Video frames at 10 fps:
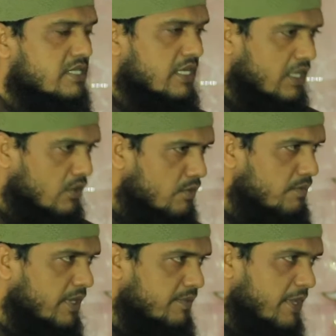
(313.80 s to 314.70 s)

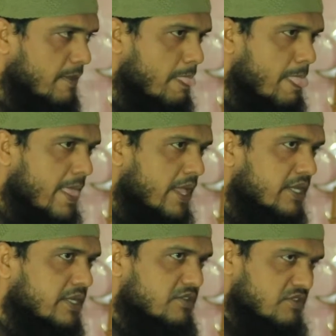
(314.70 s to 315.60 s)
সাধারণভাবে
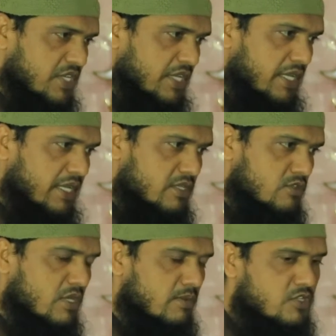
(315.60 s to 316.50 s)
যে
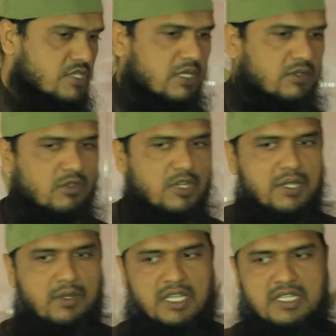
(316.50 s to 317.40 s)
সমস্যার তৈরি
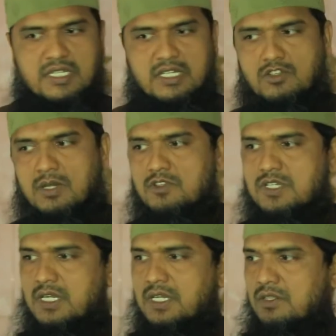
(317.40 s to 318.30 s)
হয় সেই
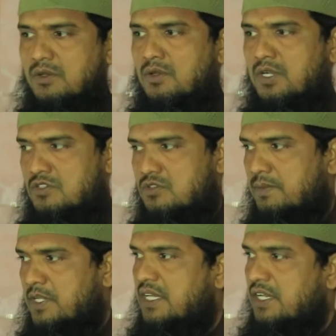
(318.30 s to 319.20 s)
সমস্যাটা তখন আর
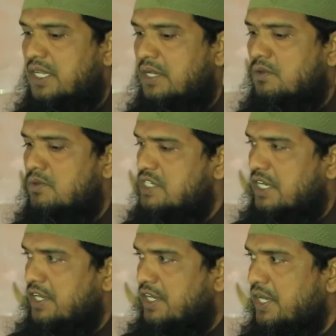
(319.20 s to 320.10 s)
সমাধানে এগোনো
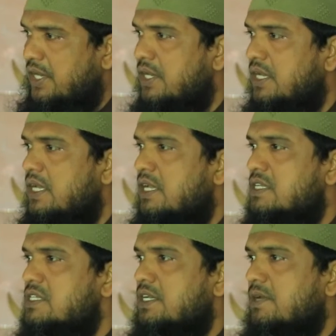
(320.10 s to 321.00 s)
যায় না
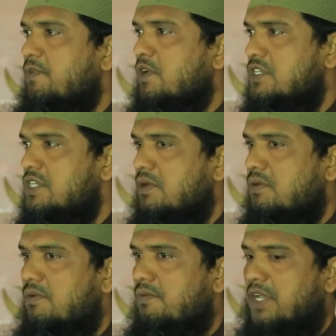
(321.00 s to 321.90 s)
সেটা
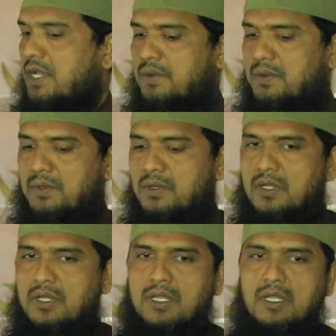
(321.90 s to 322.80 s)
পর্যায়ক্রমে আরও
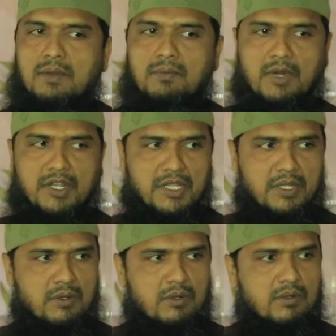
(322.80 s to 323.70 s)
মানে
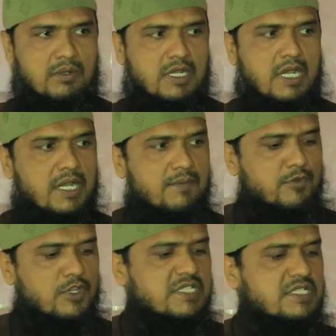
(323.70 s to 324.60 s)
খারাপ
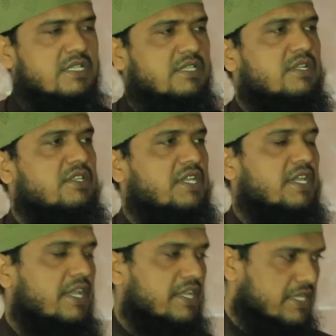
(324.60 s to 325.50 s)
পরিস্থিতির দিকে
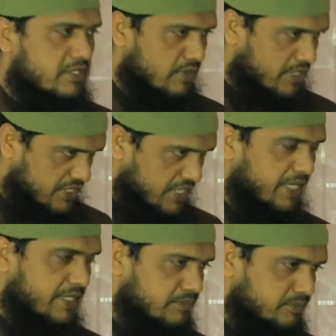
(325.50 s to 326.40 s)
এগিয়ে চলে যায়